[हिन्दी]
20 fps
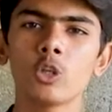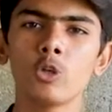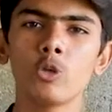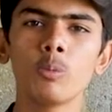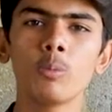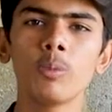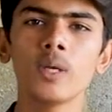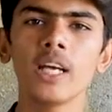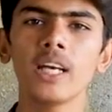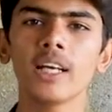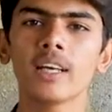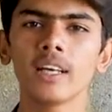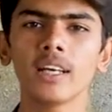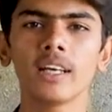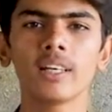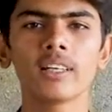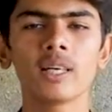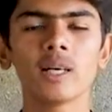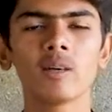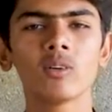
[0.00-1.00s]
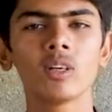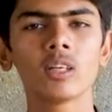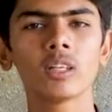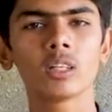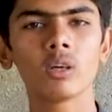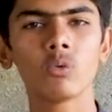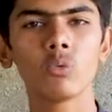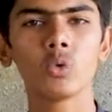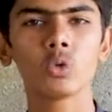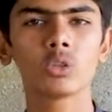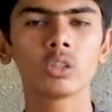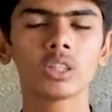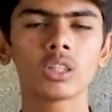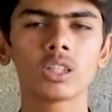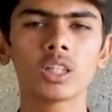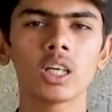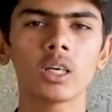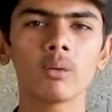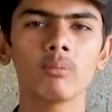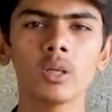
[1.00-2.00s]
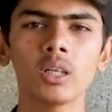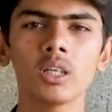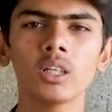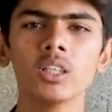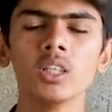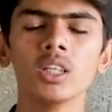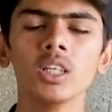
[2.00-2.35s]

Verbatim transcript: यू बी एंड ट्रेड टावर इनका वो तकरीबन